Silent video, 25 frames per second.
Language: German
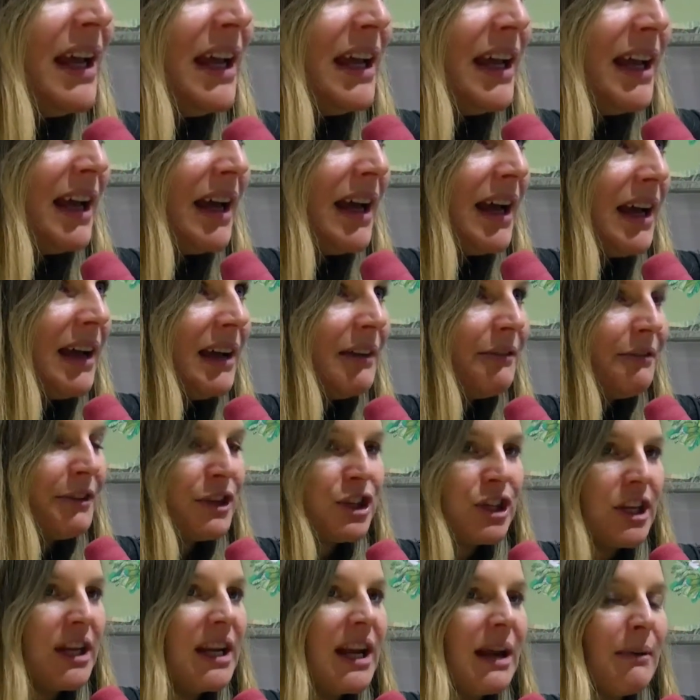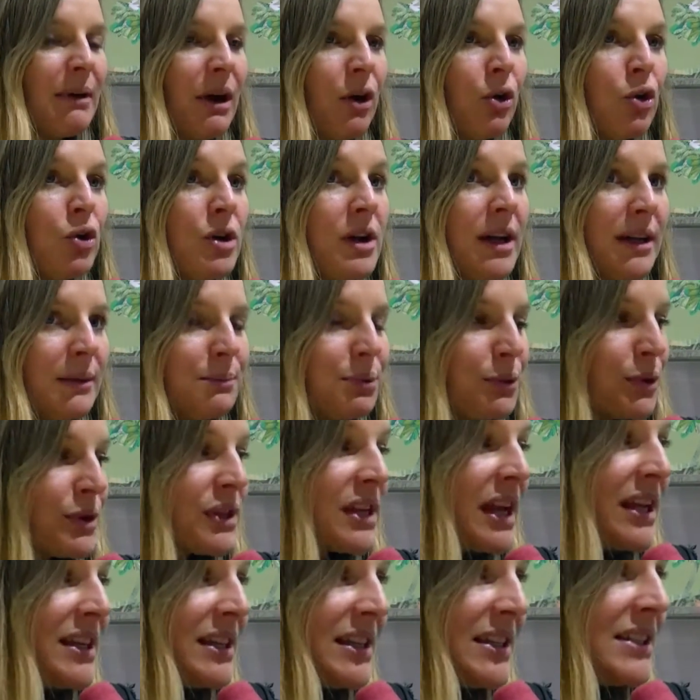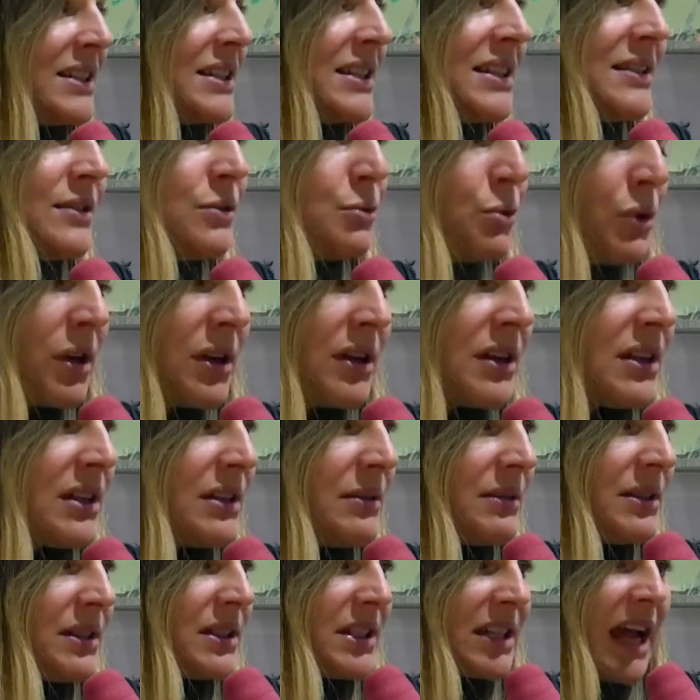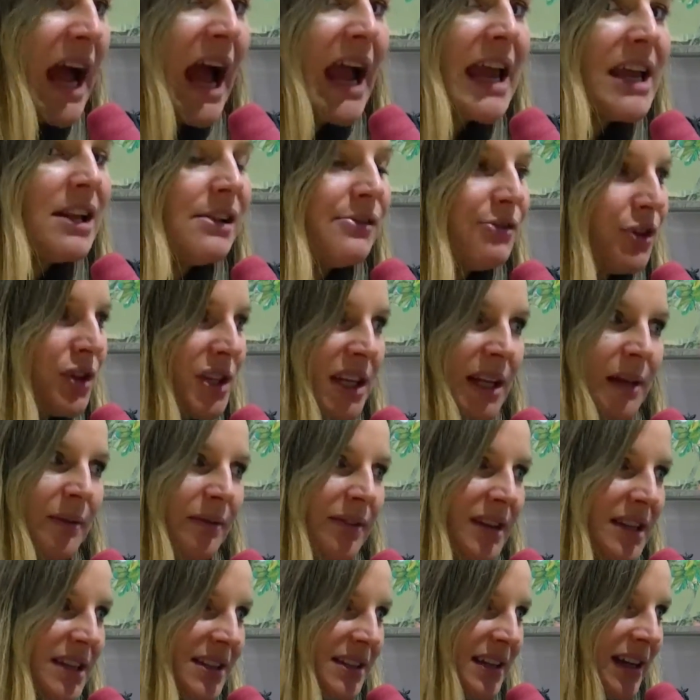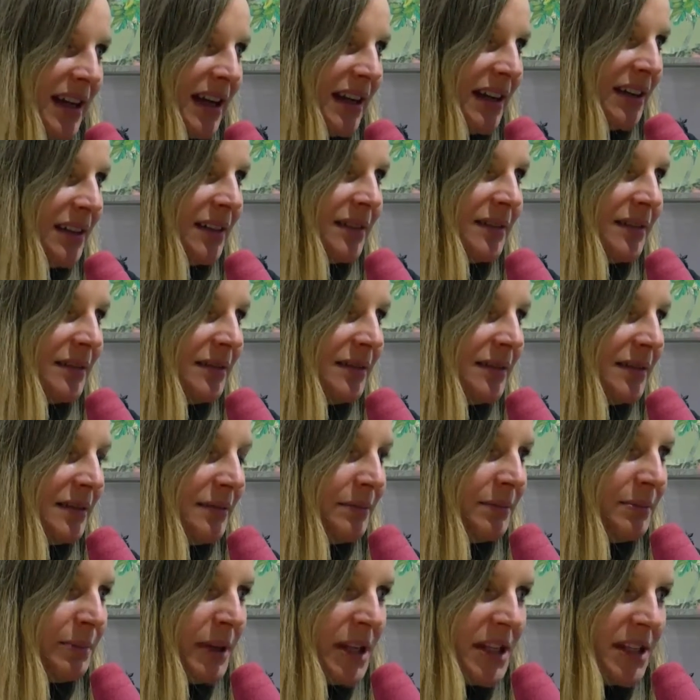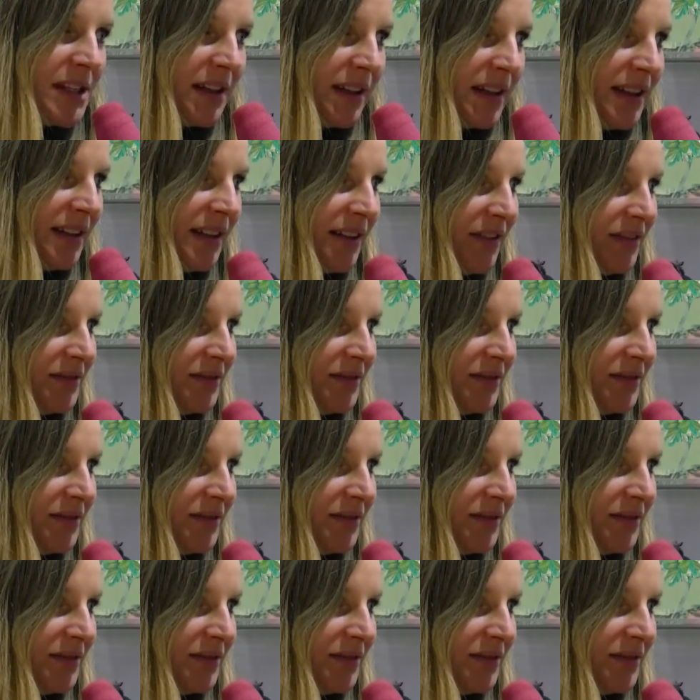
äh, verstehen aber hundertprozentig nur einen Teil von dem, was da passiert.